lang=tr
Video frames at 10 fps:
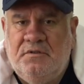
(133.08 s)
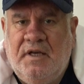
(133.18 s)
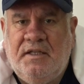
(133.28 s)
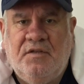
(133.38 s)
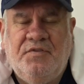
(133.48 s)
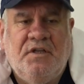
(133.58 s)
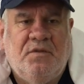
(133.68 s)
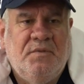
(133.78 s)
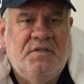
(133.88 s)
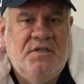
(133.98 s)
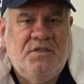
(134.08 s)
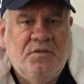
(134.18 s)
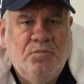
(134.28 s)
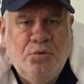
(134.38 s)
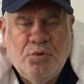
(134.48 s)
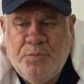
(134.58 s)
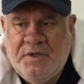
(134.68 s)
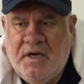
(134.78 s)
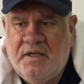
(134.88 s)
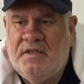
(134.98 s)
hedefe gitmesi için büyük
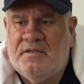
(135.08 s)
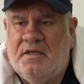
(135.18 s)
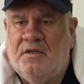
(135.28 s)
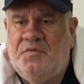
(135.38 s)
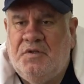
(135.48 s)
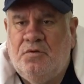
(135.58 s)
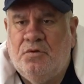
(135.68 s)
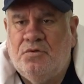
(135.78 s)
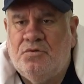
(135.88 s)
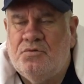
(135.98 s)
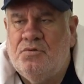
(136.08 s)
bir gayret sarf ediyoruz.